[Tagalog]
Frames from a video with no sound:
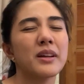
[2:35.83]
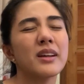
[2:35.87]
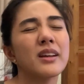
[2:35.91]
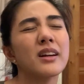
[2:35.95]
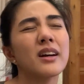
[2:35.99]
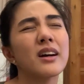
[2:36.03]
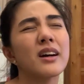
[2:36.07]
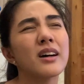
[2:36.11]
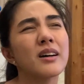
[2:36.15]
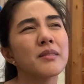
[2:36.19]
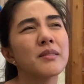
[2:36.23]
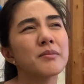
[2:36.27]

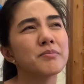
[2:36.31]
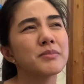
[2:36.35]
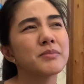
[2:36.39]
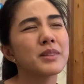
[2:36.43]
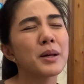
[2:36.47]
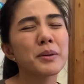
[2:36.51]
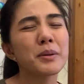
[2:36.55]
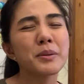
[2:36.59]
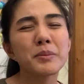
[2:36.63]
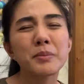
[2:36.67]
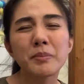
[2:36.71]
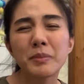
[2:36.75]
Um,
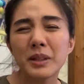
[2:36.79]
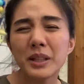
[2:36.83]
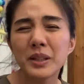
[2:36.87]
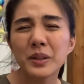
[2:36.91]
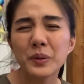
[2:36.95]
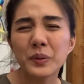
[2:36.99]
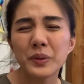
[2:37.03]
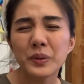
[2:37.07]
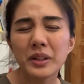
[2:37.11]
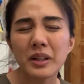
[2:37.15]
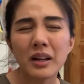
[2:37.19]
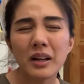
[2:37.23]
dapat
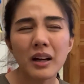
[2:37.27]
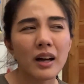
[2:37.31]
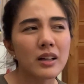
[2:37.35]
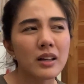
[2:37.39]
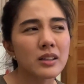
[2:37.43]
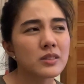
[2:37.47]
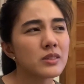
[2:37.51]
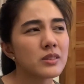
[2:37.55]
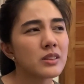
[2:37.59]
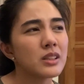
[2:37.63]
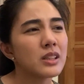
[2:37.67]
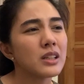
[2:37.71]
bilhin ko na nga
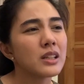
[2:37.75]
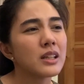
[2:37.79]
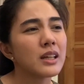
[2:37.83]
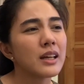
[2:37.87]
actually.